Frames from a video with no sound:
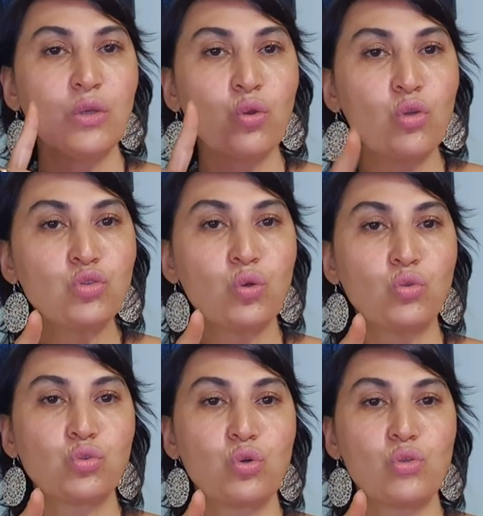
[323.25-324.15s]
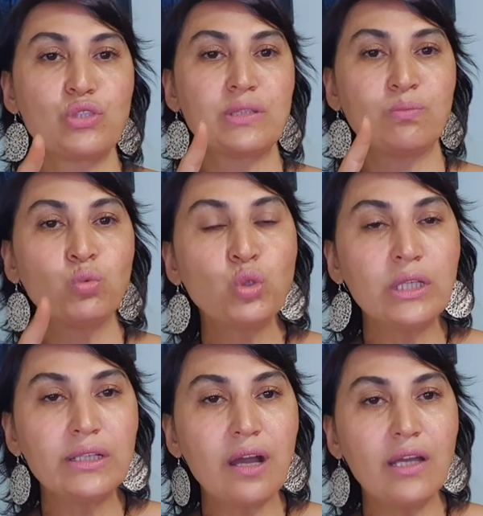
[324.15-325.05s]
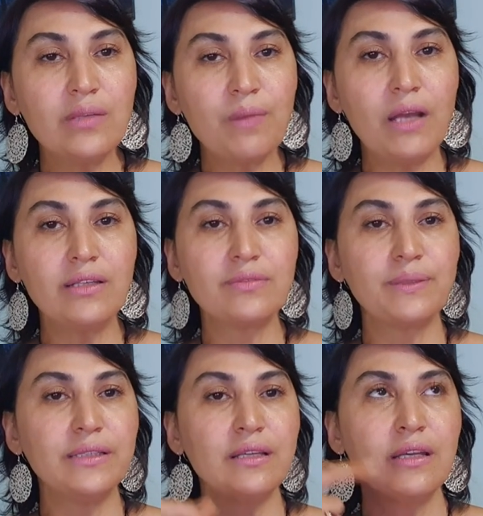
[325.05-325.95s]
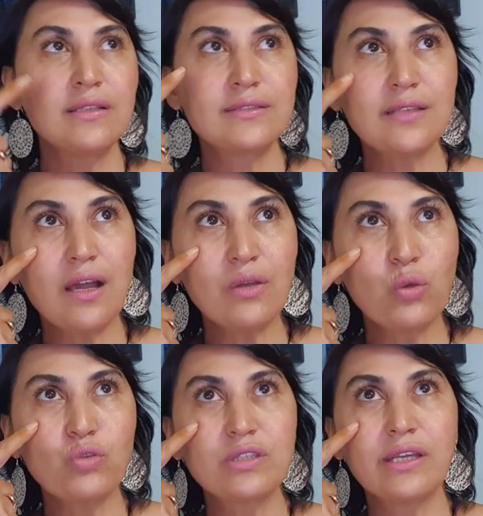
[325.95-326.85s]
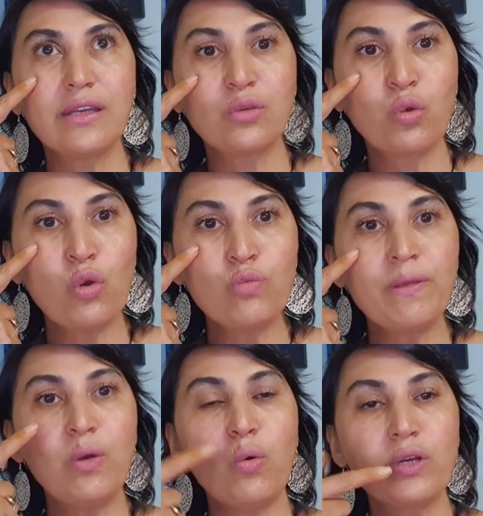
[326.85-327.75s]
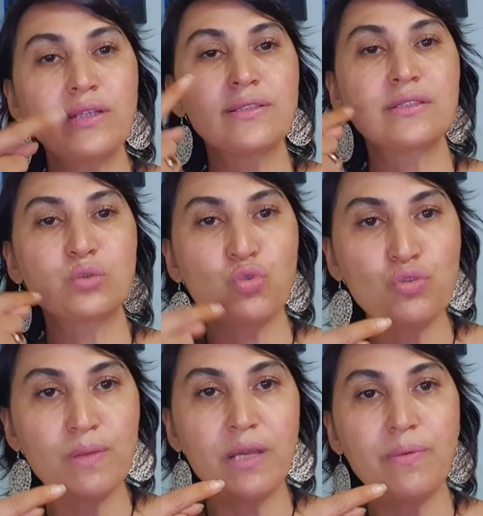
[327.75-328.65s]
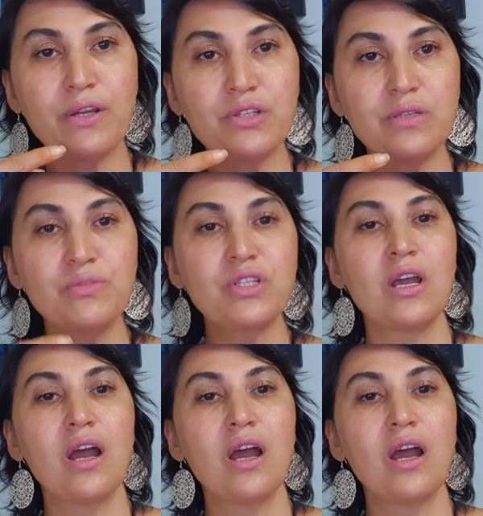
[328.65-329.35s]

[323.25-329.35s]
Göz kontrolünüzü mutlaka ihmal etmeyin. Sağ gözde görme oranınız düşmeye başlamış.